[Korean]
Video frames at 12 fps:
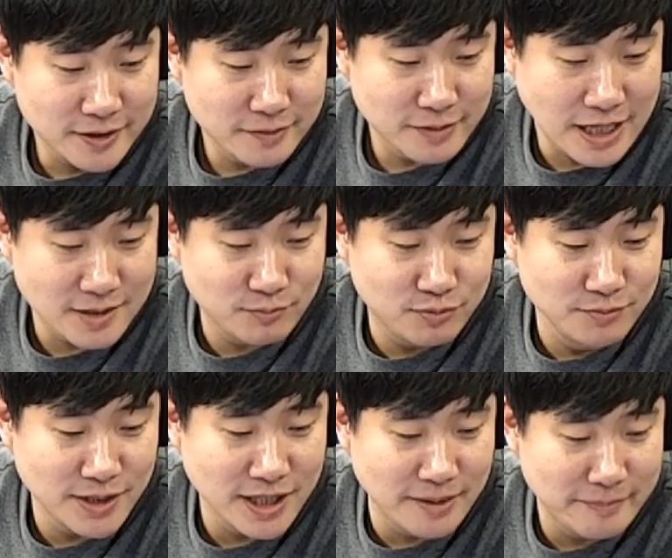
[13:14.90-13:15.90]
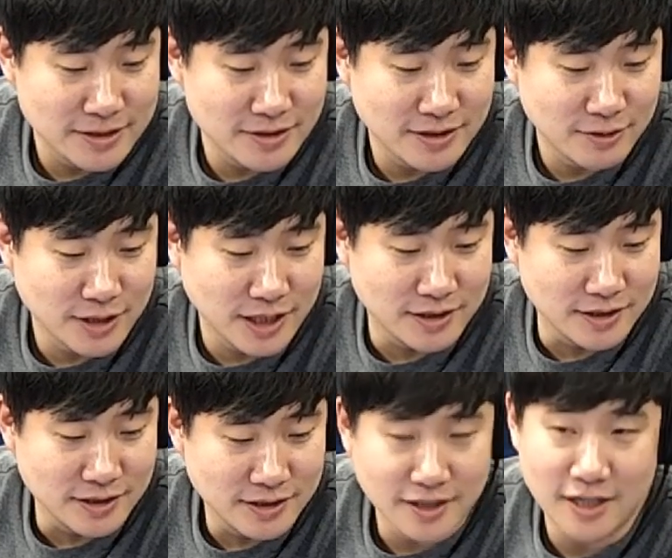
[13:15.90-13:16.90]
아직 붐기 안 빠졌다고
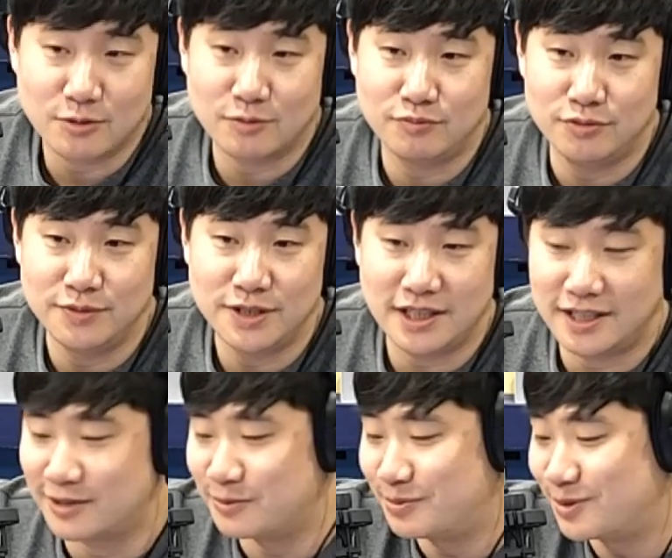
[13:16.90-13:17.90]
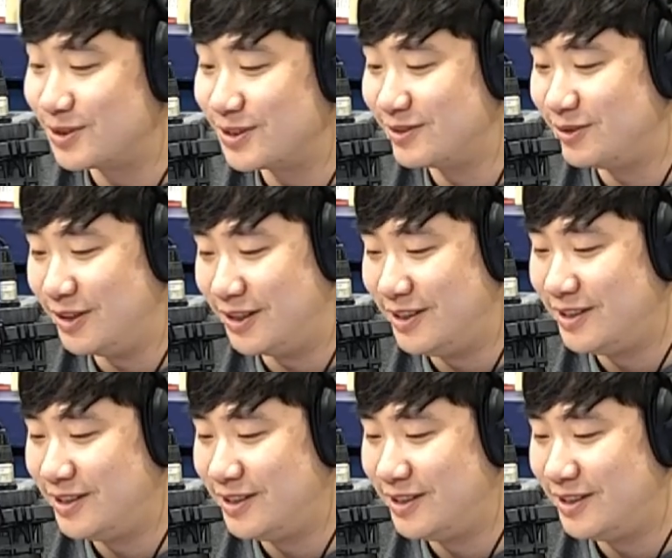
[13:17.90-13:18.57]
다들 계속 붐식이라고 부르고 있고요.